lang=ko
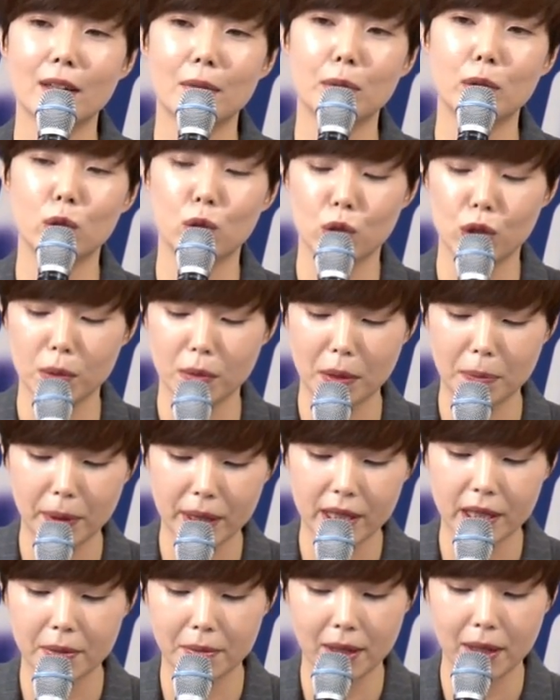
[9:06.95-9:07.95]
하며 주님
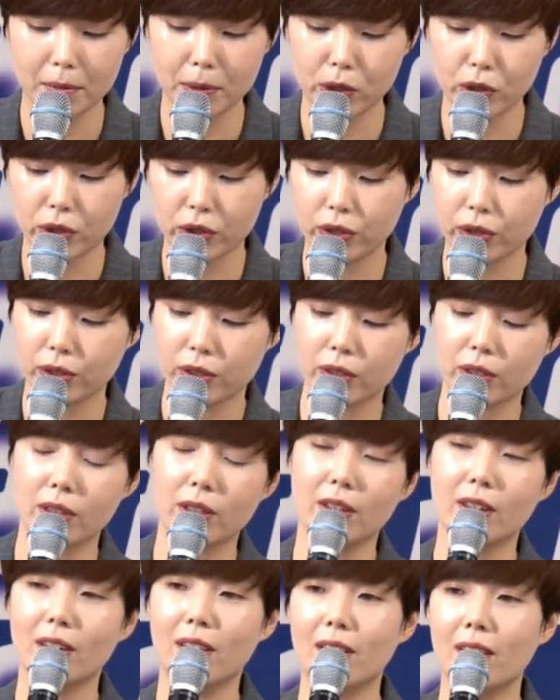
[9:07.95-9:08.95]
앞에 그 마음을
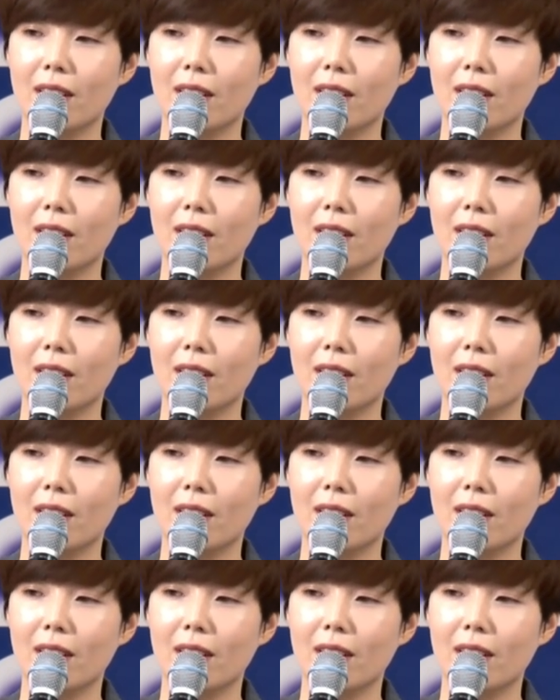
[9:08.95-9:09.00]
드렸어요.